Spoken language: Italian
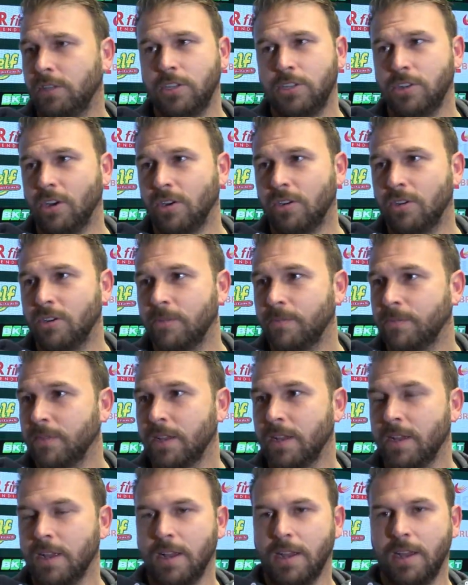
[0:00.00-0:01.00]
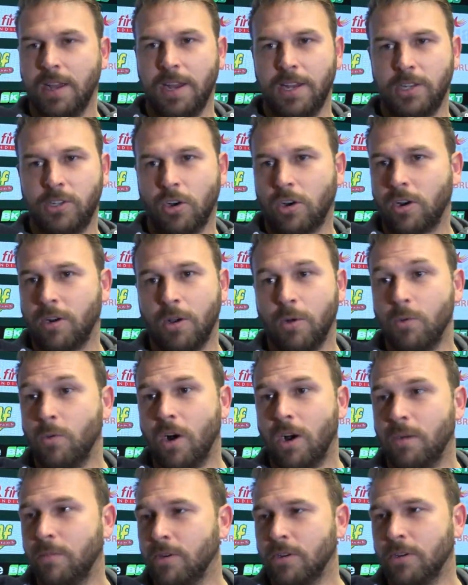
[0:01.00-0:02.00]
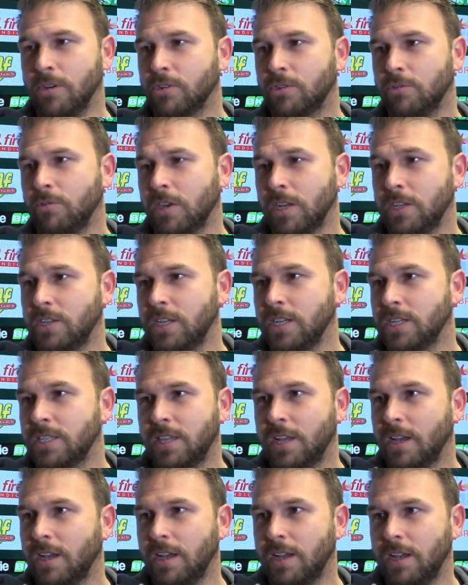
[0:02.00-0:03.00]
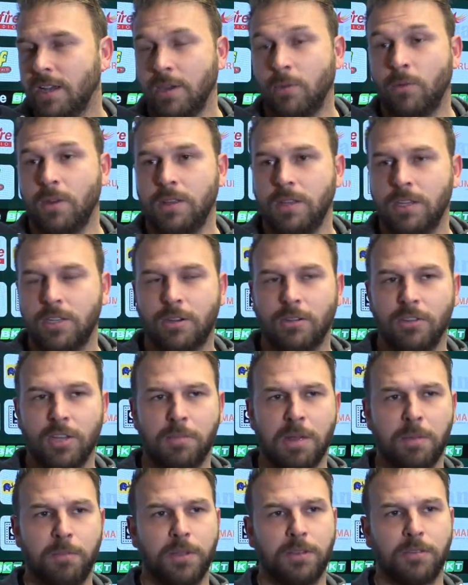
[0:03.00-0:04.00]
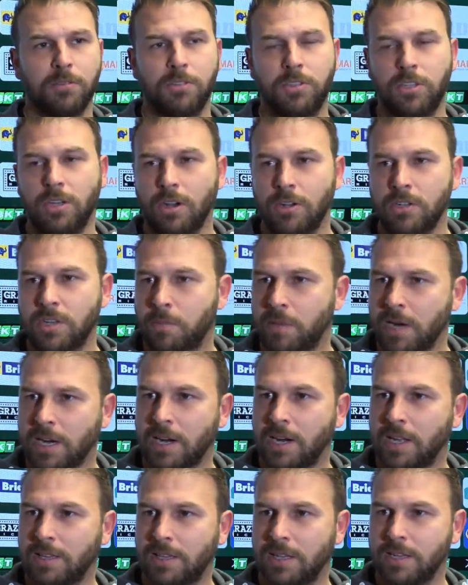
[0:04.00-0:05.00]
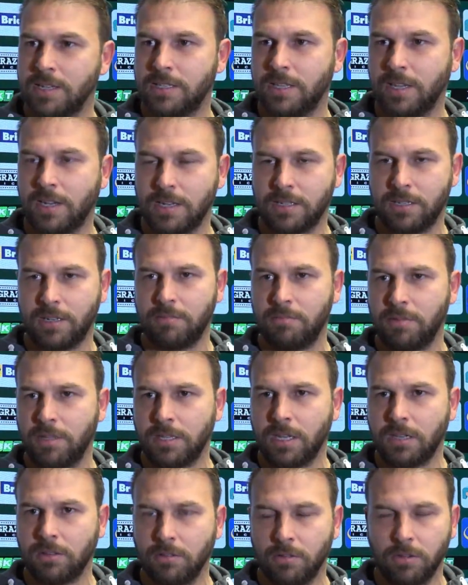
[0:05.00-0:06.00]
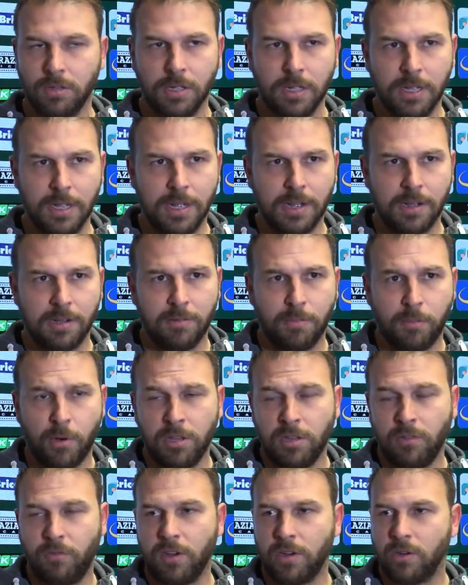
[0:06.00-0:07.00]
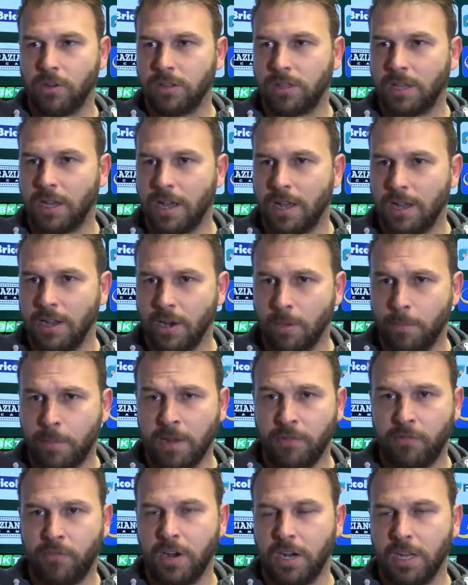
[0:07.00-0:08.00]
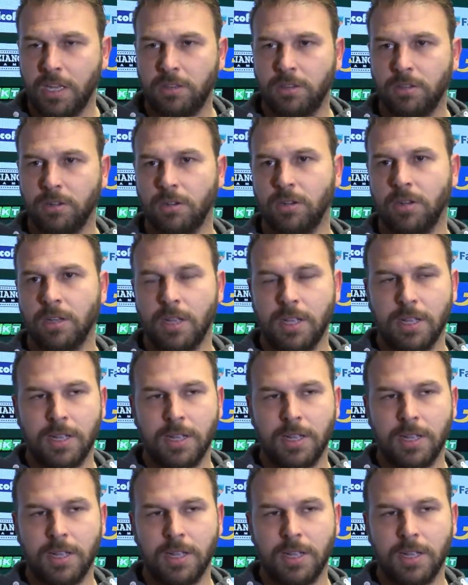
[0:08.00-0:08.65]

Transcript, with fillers: di gioco e giocano a uomo sul regista e quindi secondo me Petrucci oggi per caratteristiche sarebbe andato un po' in difficoltà e ho preferito